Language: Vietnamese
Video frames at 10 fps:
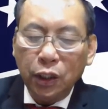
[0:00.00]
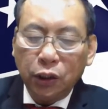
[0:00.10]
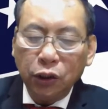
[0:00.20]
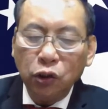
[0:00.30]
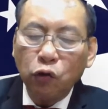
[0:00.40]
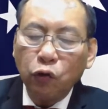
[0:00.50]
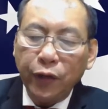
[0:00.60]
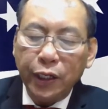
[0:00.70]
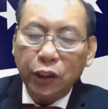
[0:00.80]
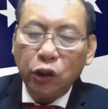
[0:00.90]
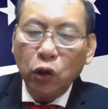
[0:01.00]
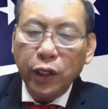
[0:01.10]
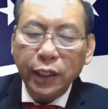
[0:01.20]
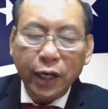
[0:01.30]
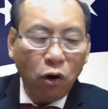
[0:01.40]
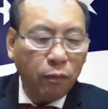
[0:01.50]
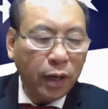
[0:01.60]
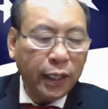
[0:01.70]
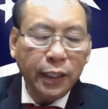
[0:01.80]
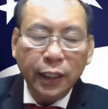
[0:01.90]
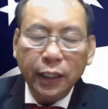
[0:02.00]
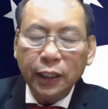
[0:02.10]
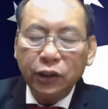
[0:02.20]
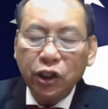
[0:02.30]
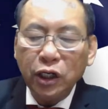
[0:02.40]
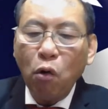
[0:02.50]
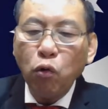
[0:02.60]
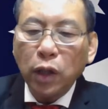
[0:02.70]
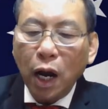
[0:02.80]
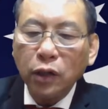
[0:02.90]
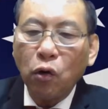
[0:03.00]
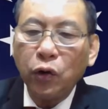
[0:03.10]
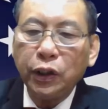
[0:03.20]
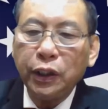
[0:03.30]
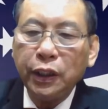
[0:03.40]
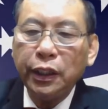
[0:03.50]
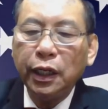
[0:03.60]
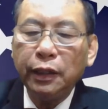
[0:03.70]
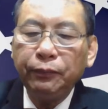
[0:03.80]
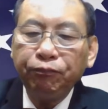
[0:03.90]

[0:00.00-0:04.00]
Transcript: Kính thưa quý vị, cho đến ngày hôm nay, trên 4 tháng rồi thì à,